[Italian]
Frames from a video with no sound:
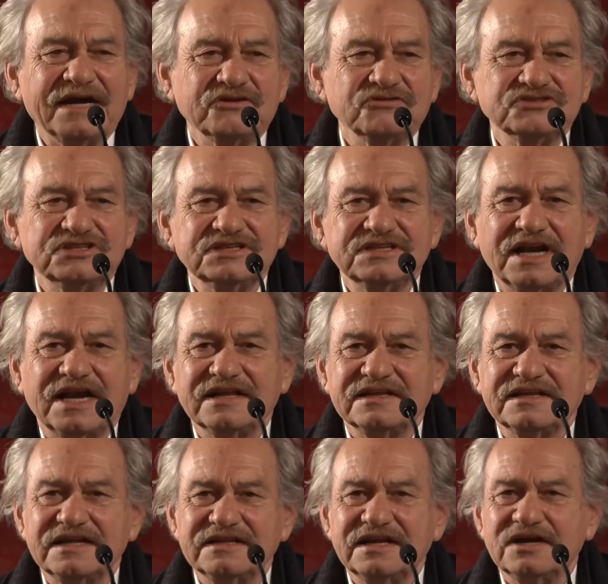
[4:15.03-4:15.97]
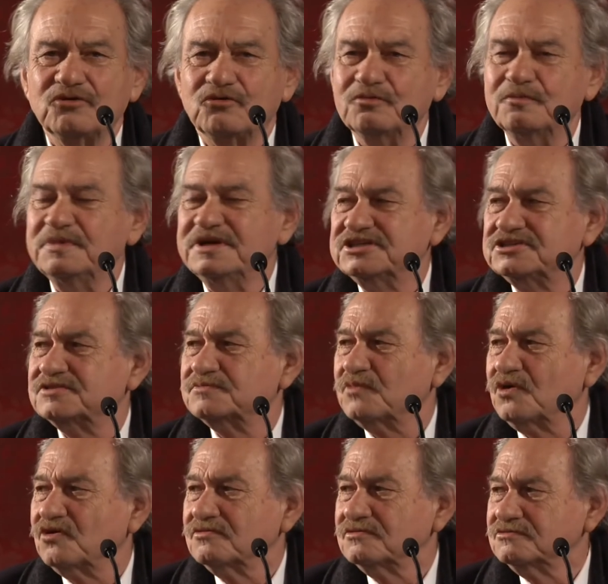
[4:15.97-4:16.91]
non si tratta del
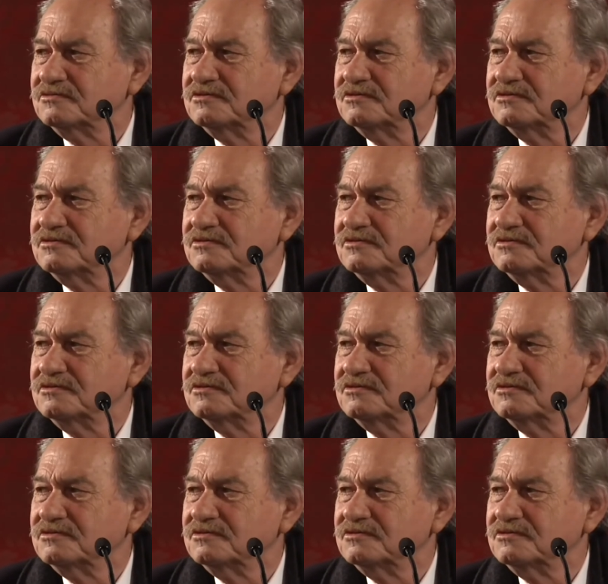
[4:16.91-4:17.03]
cubismo,